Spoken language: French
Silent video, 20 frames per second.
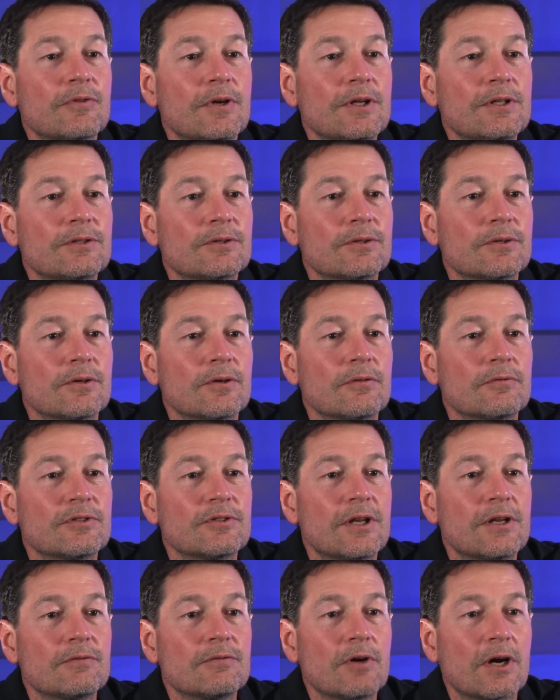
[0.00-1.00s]
en fait,
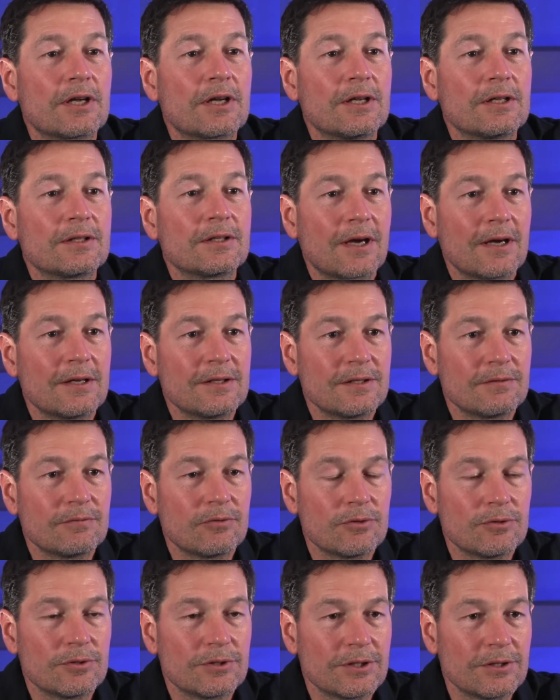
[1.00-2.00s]
vous allez voir, qui est très
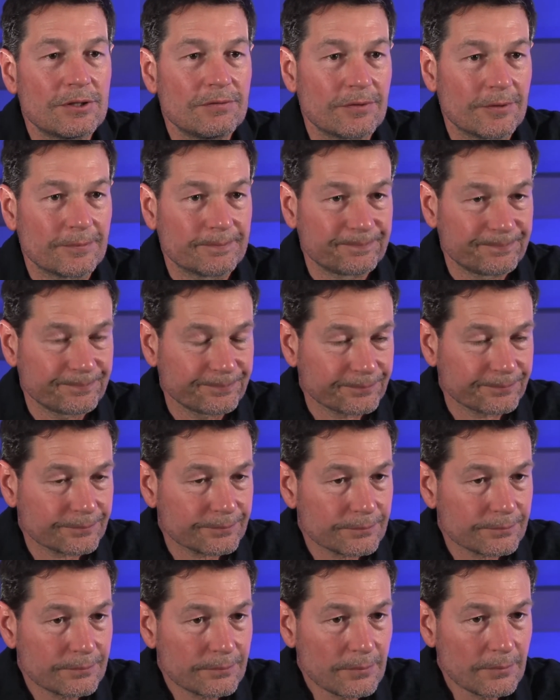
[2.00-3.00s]
évolutif
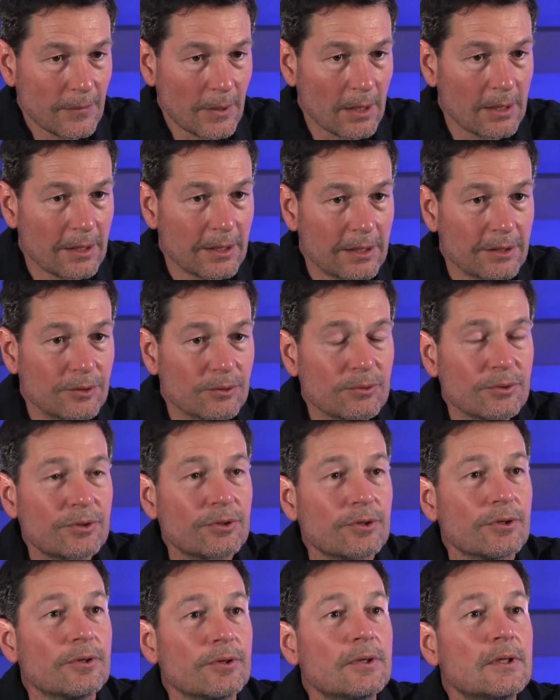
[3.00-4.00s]
et
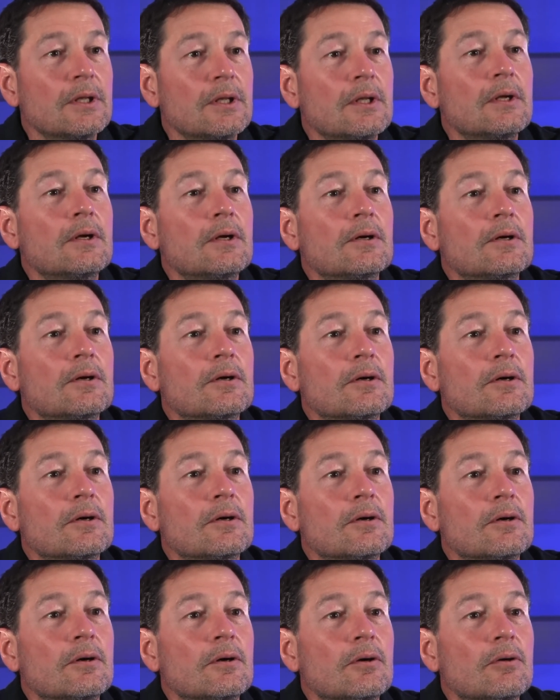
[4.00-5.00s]
donc, euh,
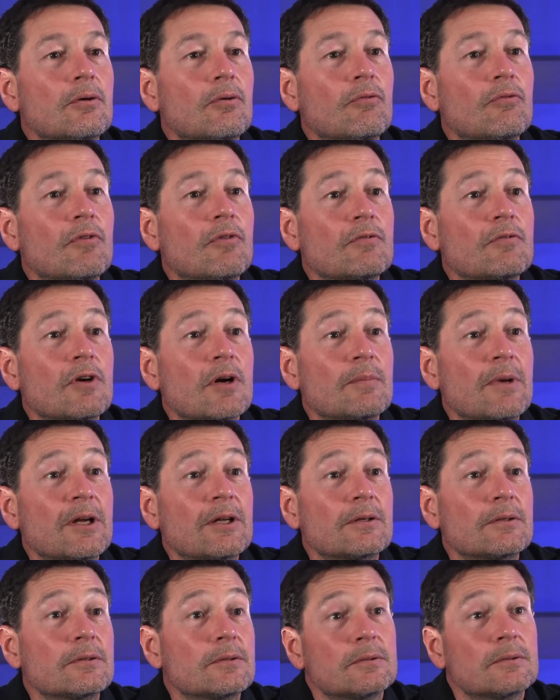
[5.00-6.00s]
euh, on va voir
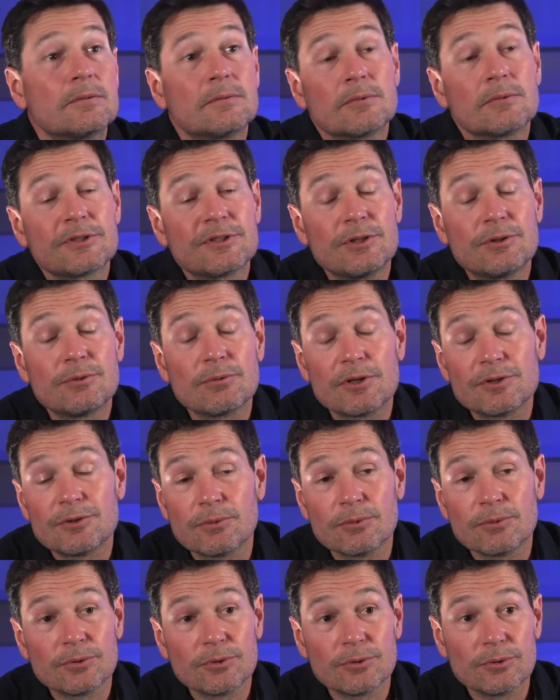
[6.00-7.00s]
bah, en
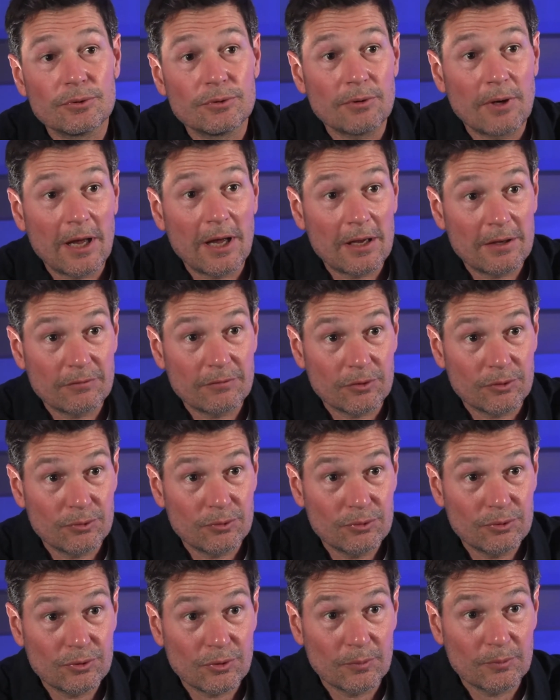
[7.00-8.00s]
situation de, live
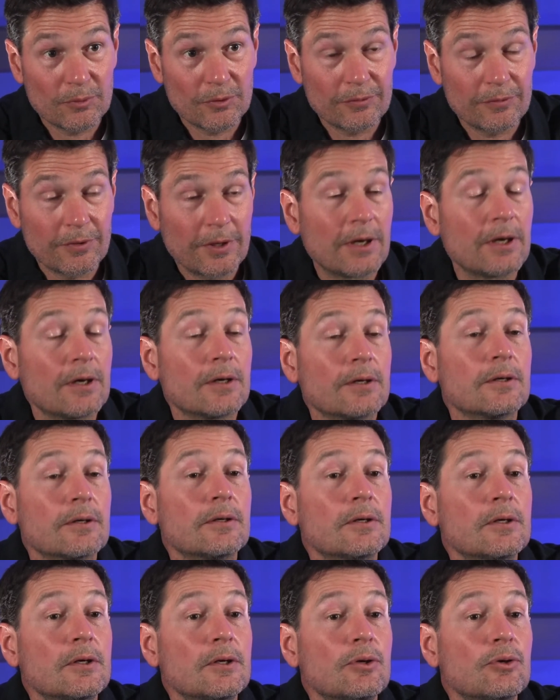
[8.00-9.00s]
tout ce qu'on peut faire
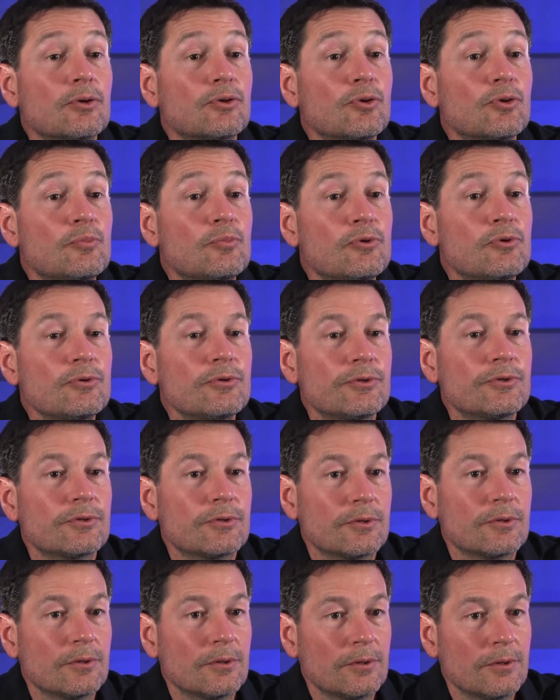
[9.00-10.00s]
euh, de
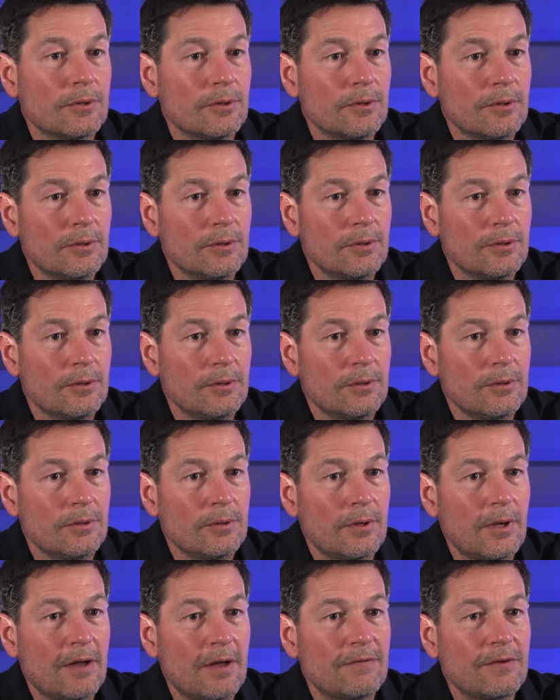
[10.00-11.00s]
plus
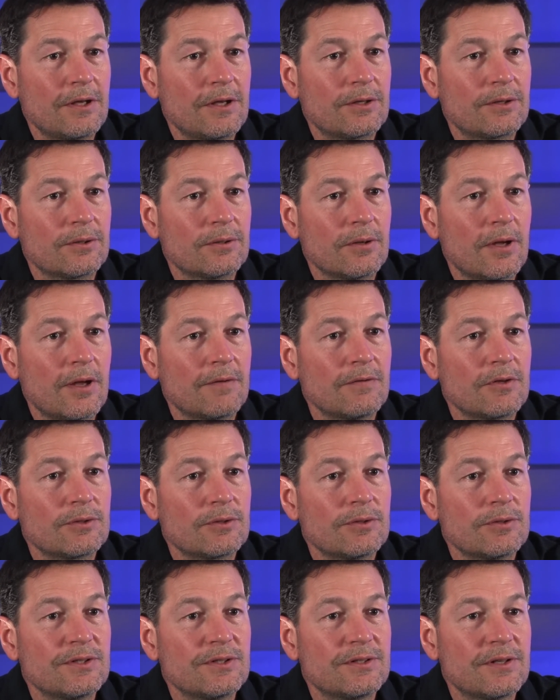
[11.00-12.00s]
avec,
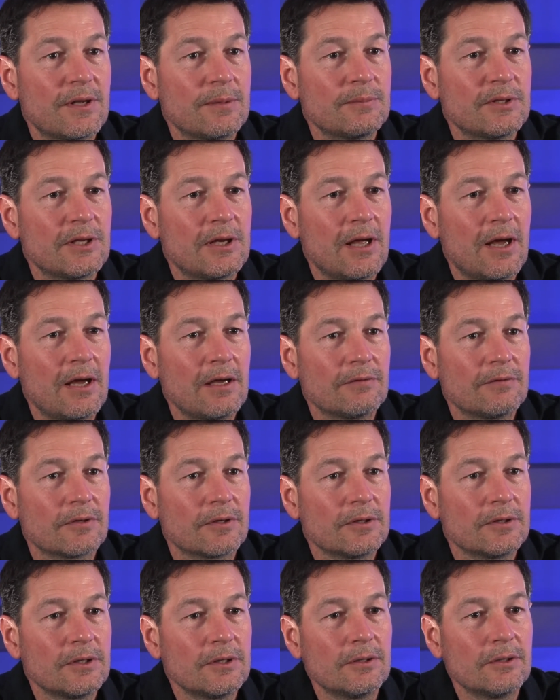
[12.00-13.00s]
ce système des
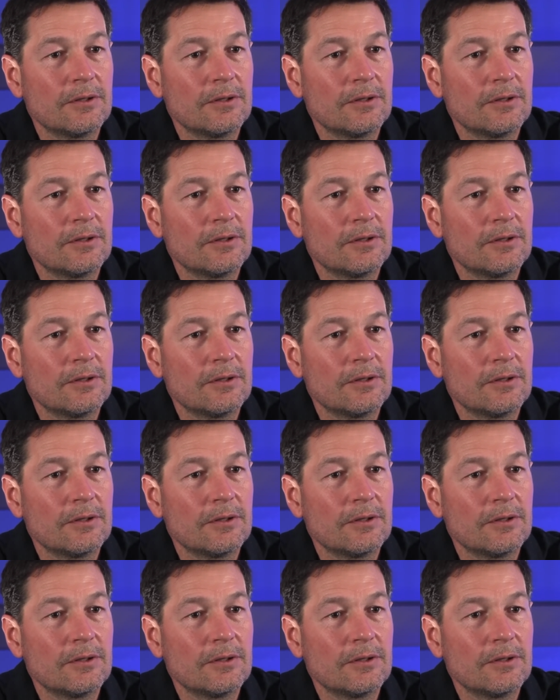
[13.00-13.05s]
lives,